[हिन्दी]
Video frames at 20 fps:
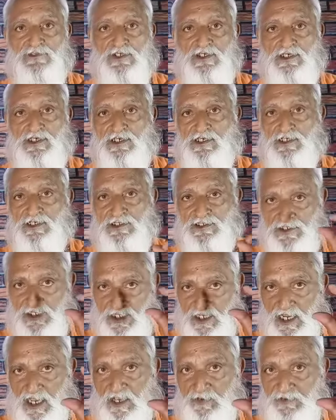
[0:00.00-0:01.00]

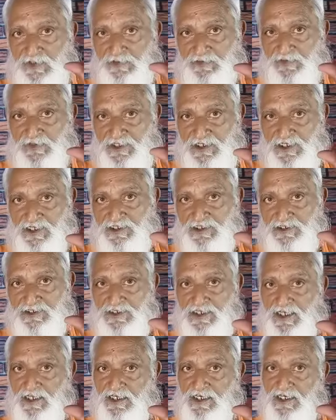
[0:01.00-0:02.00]
शराब पीने से
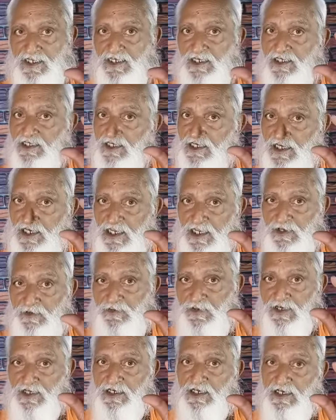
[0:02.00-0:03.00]
लीवर
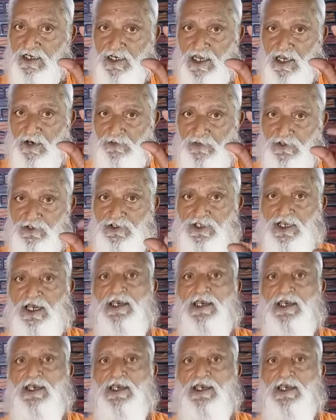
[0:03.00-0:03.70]
खराब होता है